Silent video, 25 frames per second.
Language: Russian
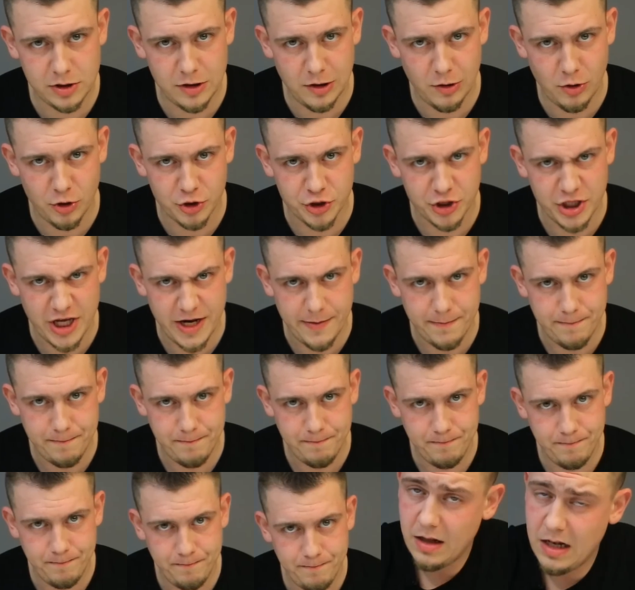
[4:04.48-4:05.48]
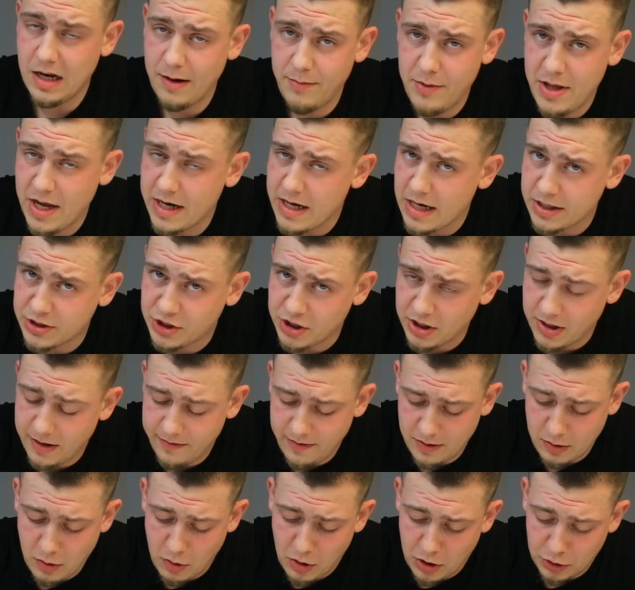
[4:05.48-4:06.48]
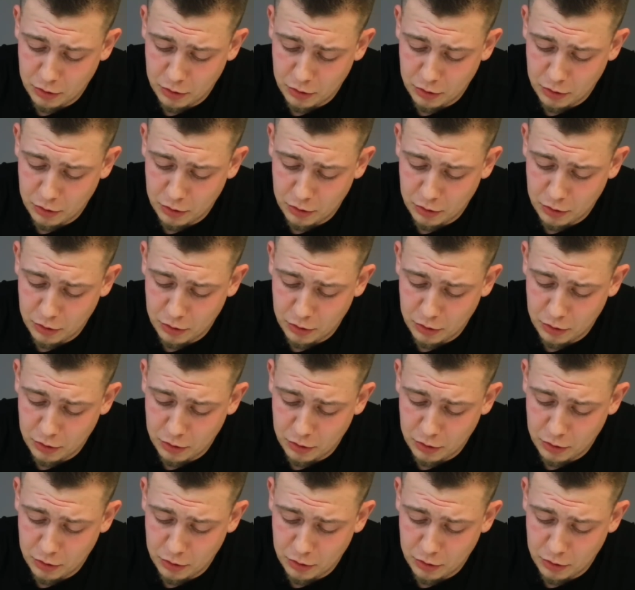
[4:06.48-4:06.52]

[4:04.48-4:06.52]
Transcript: сложно. Для меня, как человеку,